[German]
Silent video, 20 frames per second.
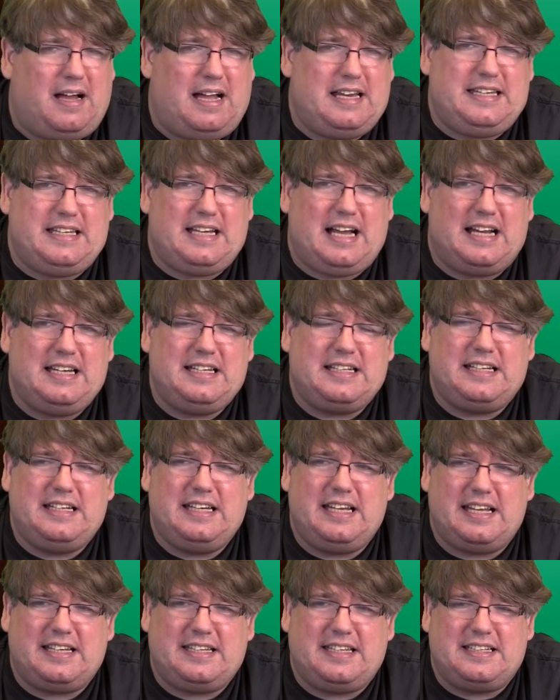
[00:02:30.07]
einige
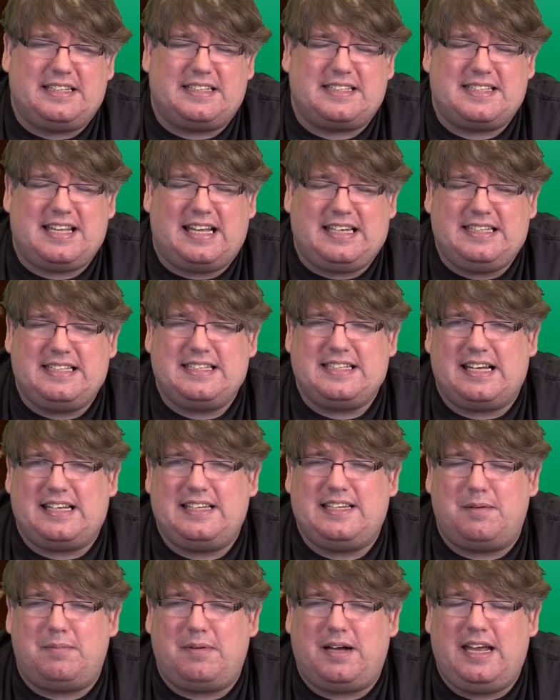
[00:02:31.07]
andere echt interessante
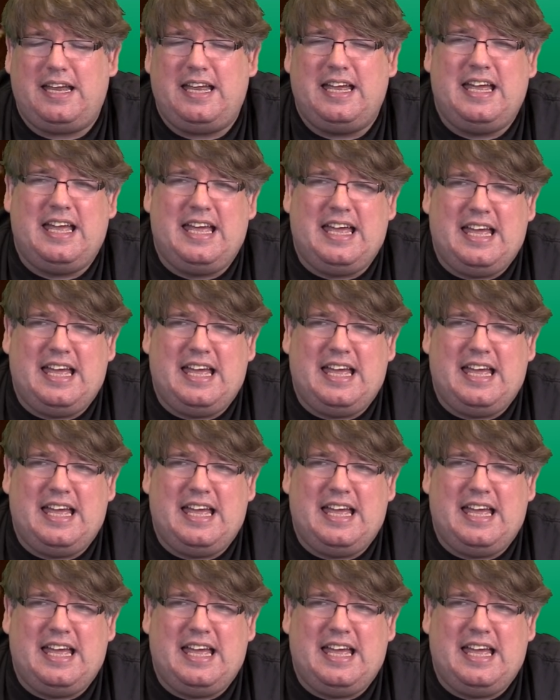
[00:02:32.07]
Sachen dabei